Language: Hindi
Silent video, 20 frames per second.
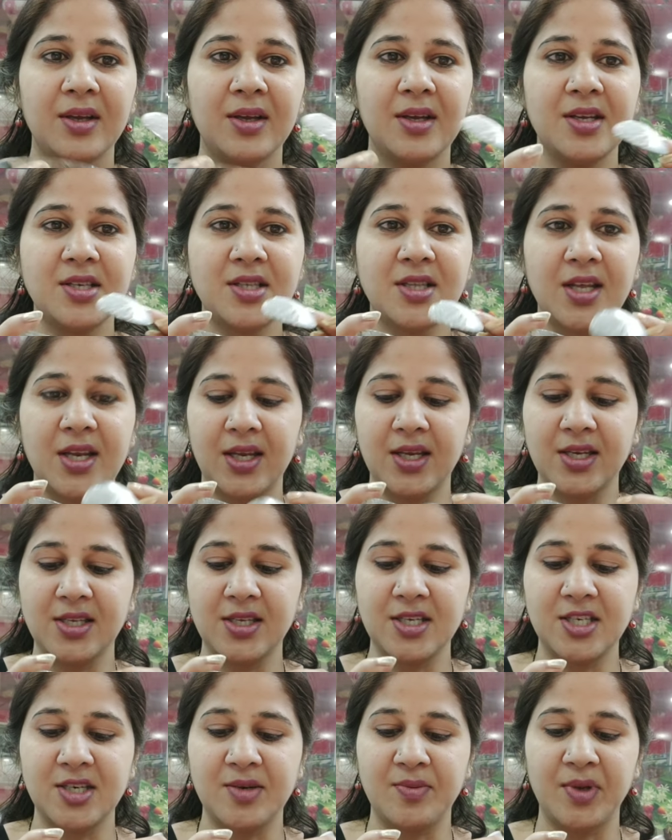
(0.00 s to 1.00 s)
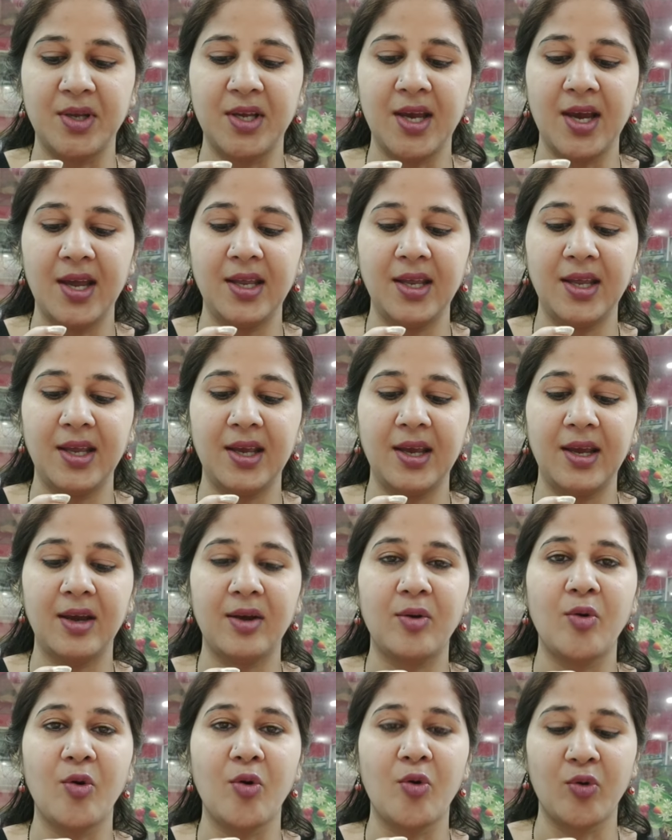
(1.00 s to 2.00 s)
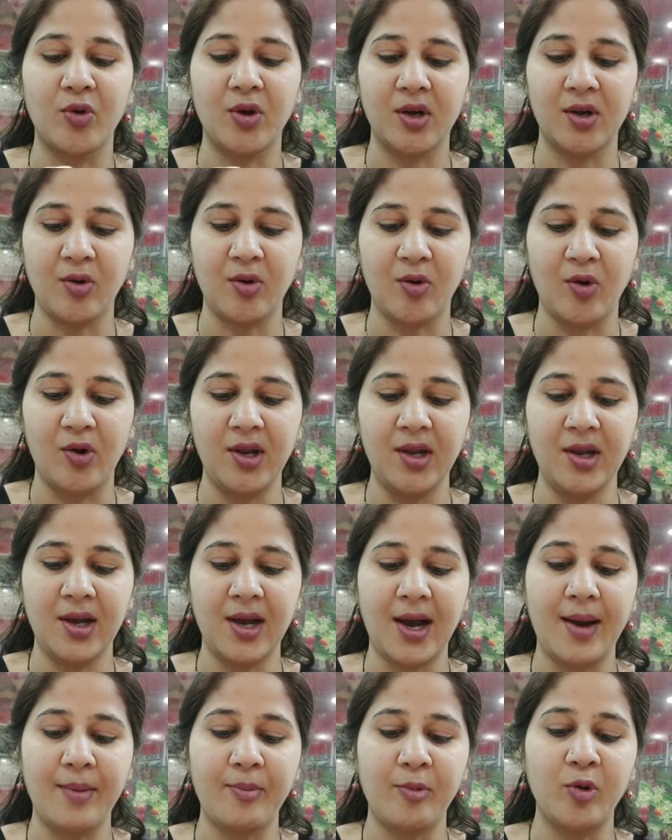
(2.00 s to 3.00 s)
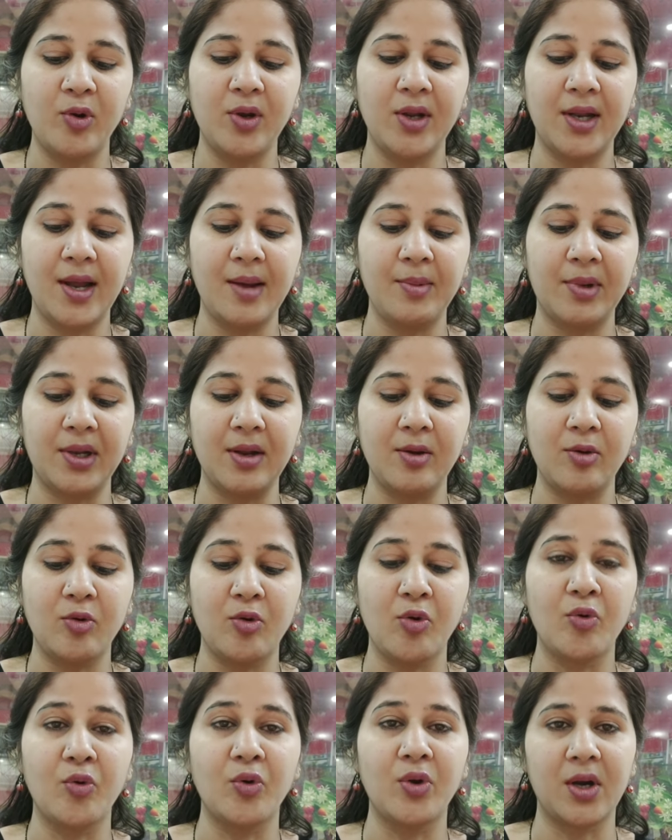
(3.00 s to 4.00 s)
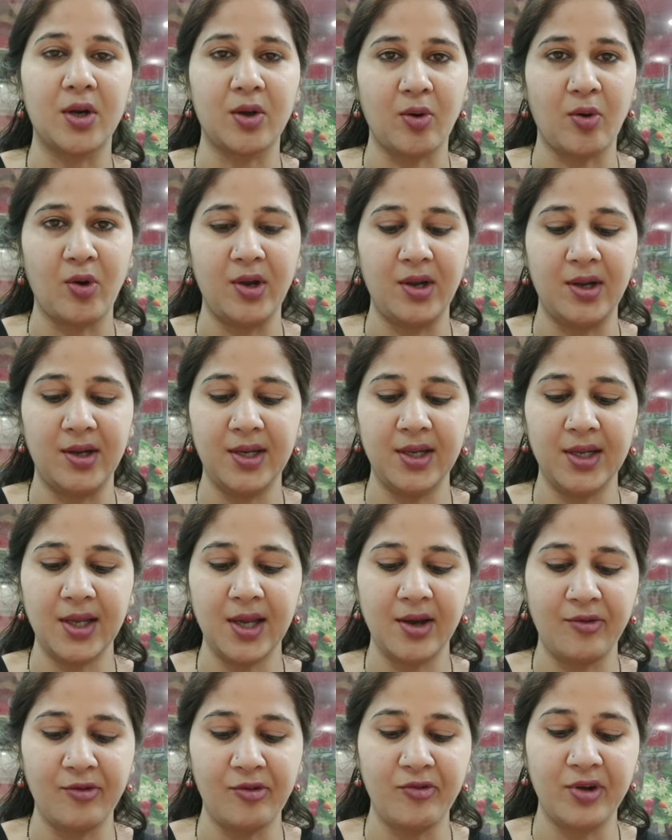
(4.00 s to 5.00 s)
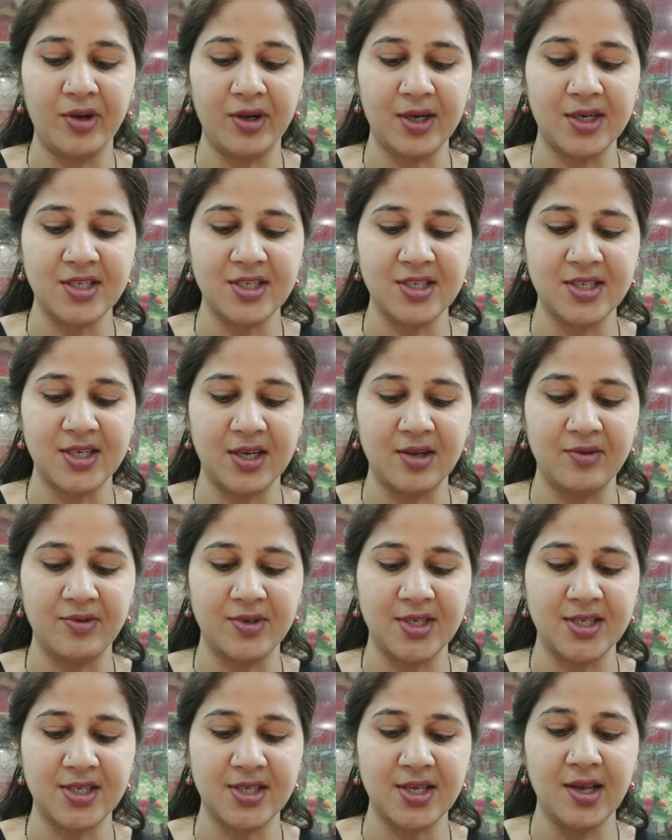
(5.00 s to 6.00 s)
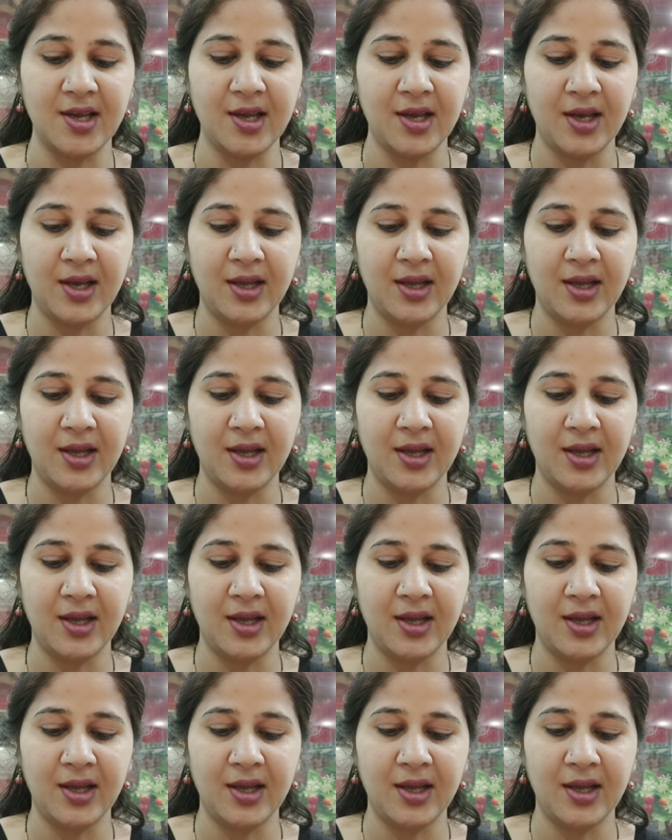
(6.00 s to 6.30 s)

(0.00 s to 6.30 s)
किस तरीके से जम गया ये है कोकोनट ऑयल आपको लेना है मतलब कोकोनट ऑयल ठीक है अभी विंटर सीजन की वजह से